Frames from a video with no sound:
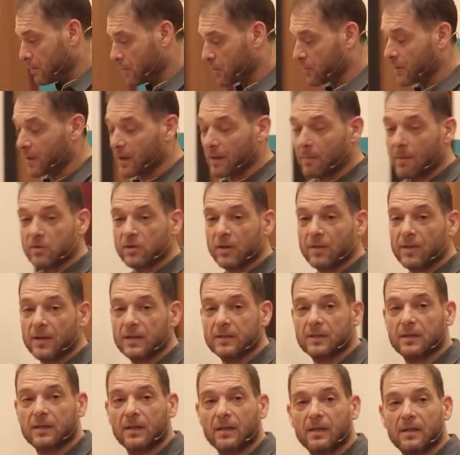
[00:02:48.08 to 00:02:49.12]
pues venga, vamos a hacer
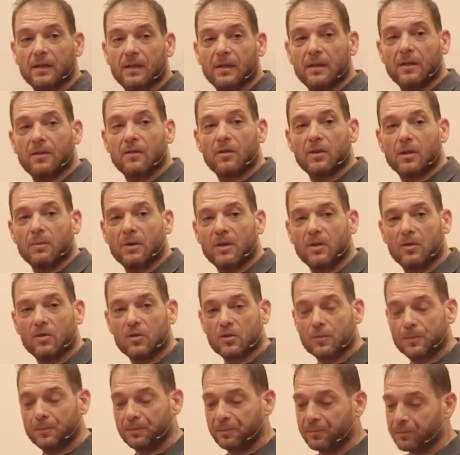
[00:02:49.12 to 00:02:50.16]
este taller de edición de
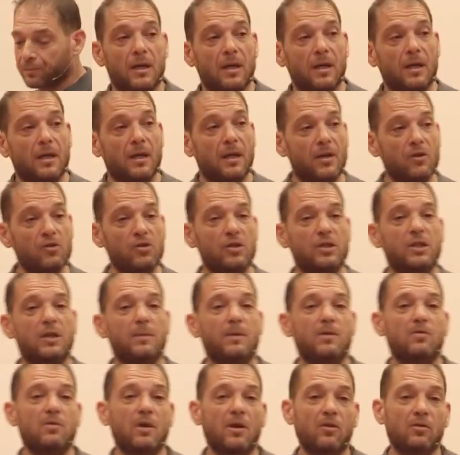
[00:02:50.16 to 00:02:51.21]
vídeos. Eh, ellos
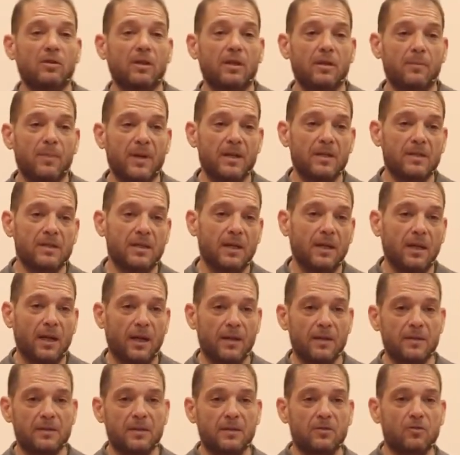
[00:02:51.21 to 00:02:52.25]
escriben una nota de prensa
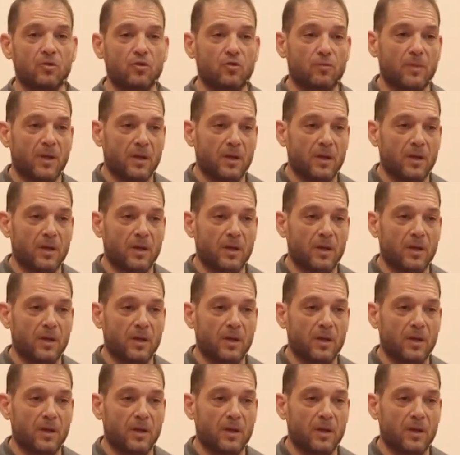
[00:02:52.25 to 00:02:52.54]
a distintos